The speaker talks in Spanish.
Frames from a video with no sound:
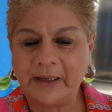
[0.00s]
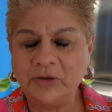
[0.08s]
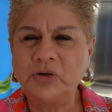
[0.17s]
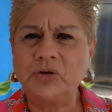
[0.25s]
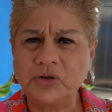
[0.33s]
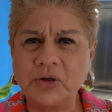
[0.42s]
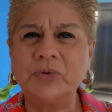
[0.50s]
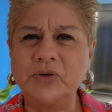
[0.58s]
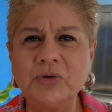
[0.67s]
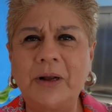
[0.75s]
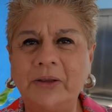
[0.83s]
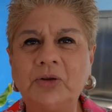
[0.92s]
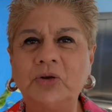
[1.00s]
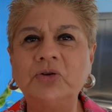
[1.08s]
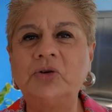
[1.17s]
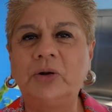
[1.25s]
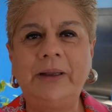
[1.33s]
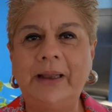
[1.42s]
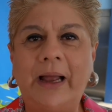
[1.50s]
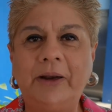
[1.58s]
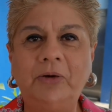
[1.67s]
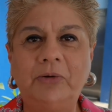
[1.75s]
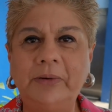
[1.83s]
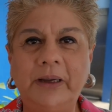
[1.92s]
nosotros somos un cantón
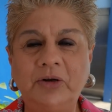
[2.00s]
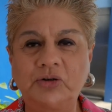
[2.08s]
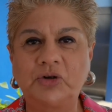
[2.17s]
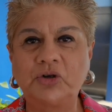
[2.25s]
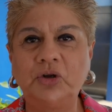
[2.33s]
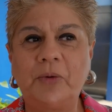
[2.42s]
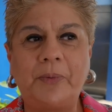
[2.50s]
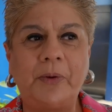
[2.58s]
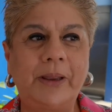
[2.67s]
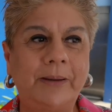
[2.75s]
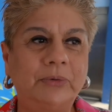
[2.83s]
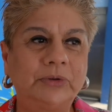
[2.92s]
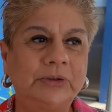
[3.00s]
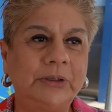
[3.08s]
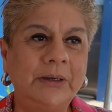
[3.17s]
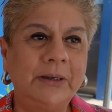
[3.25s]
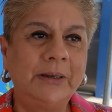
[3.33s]
solidario y nosotros no podemos,